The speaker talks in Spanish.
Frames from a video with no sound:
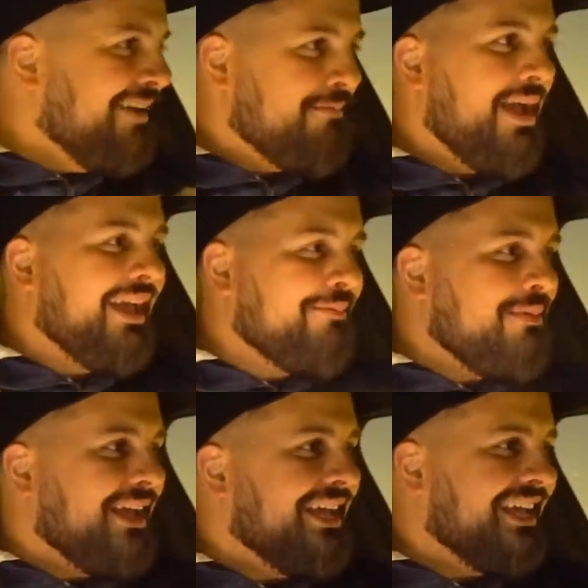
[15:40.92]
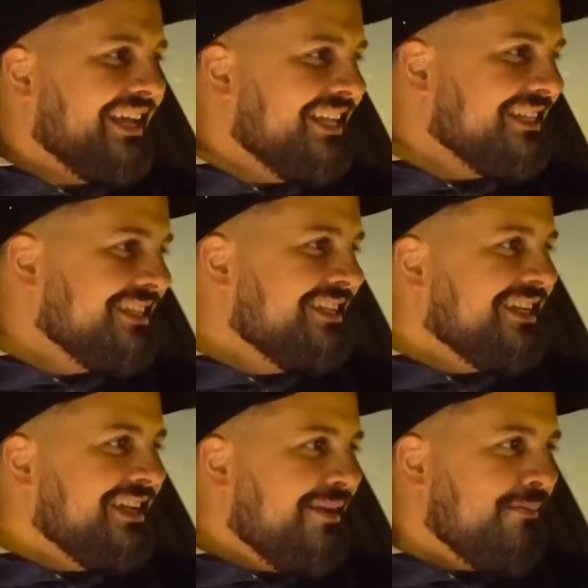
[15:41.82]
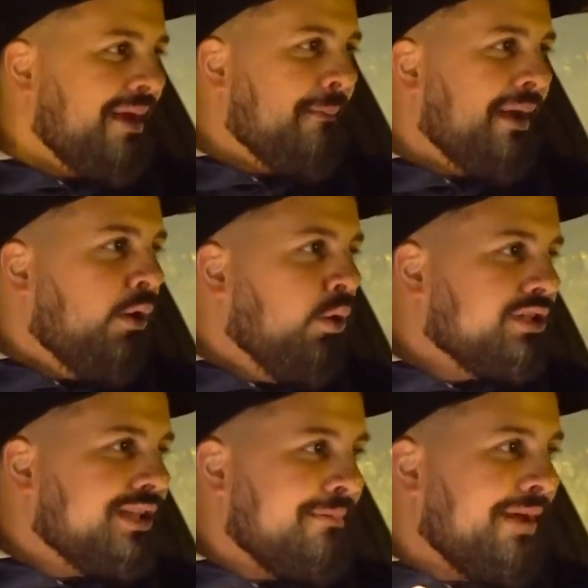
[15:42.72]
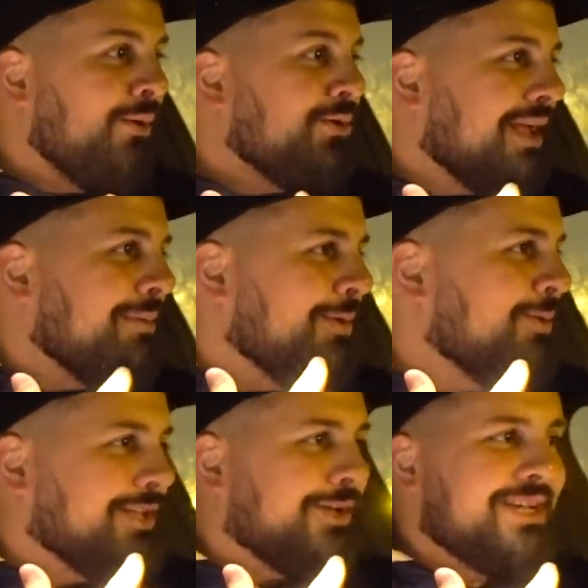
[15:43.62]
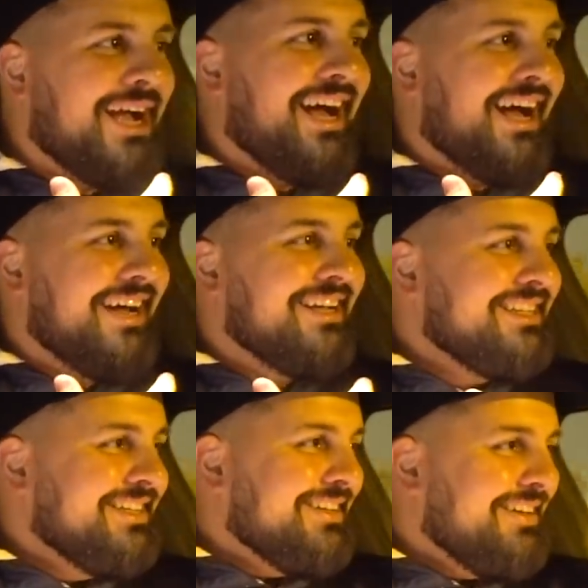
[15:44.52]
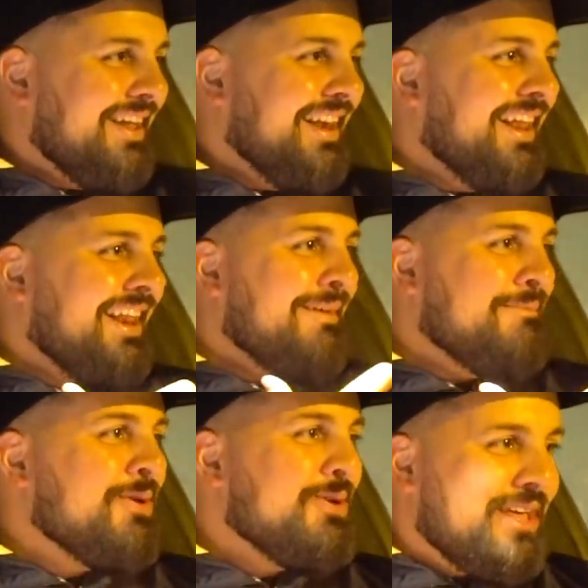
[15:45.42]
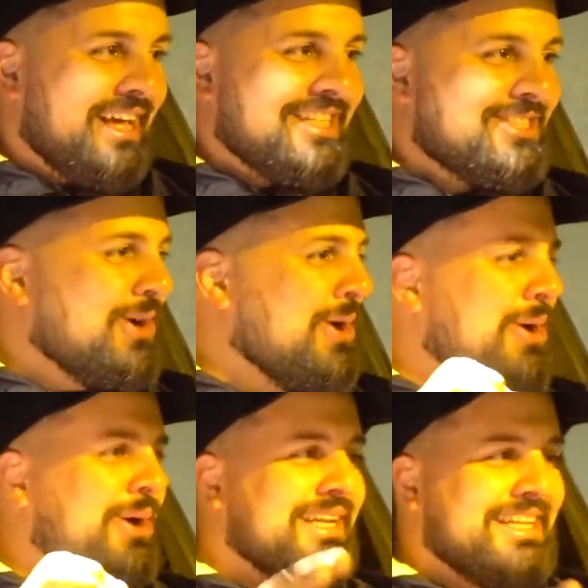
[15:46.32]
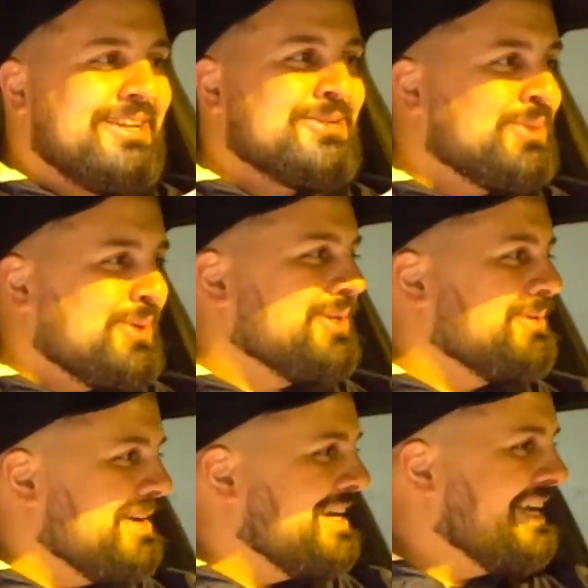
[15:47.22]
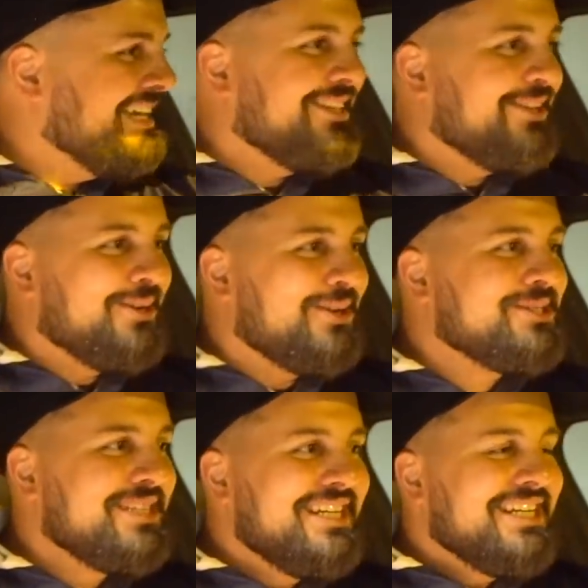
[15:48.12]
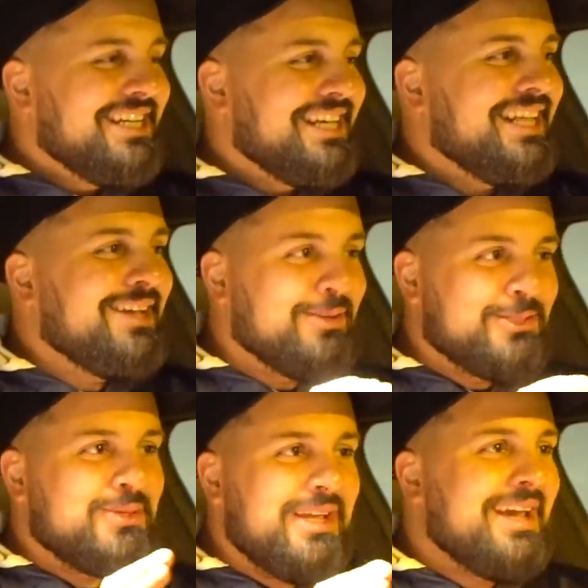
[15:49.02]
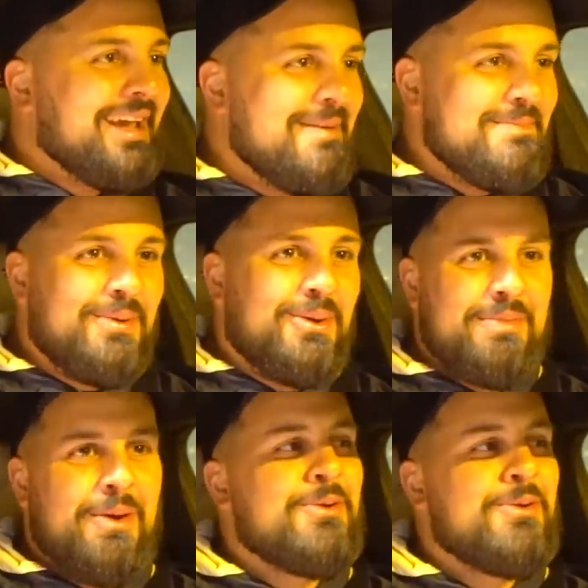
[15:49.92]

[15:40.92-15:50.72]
me, Por ahí atrás están riendo y todo, ¿eh? Me gusta, me gusta, o sea. Le, pongo dedicación, le tiro sus condimentos, le dedico su tiempo, me